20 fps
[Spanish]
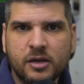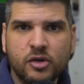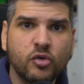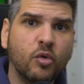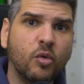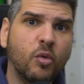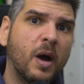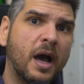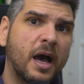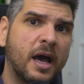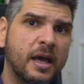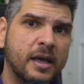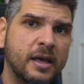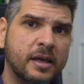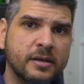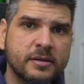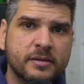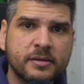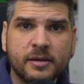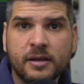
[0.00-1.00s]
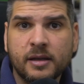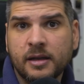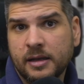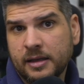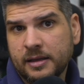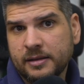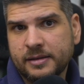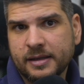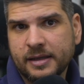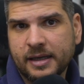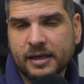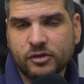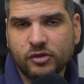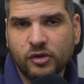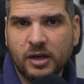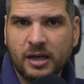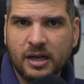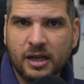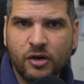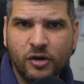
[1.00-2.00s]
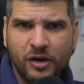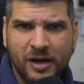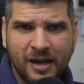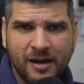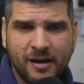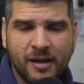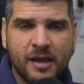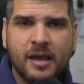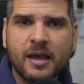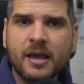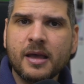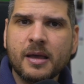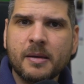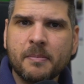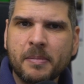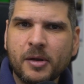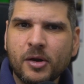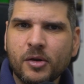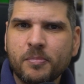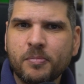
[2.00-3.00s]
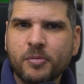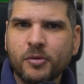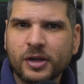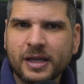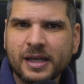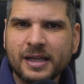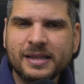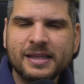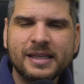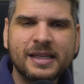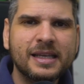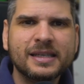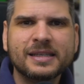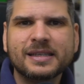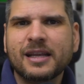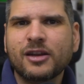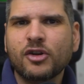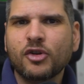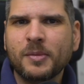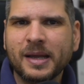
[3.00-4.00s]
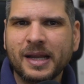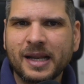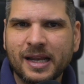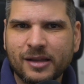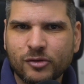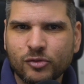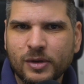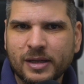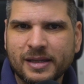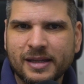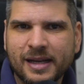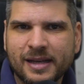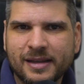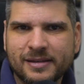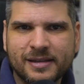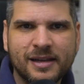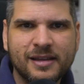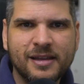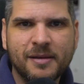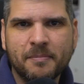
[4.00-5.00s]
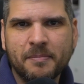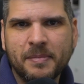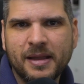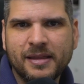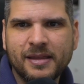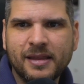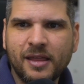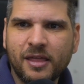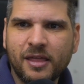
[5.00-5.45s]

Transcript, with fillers: New Wise, en este caso el Leonard. Pero ¿por qué tiene esa nomenclatura tan extraña en plan de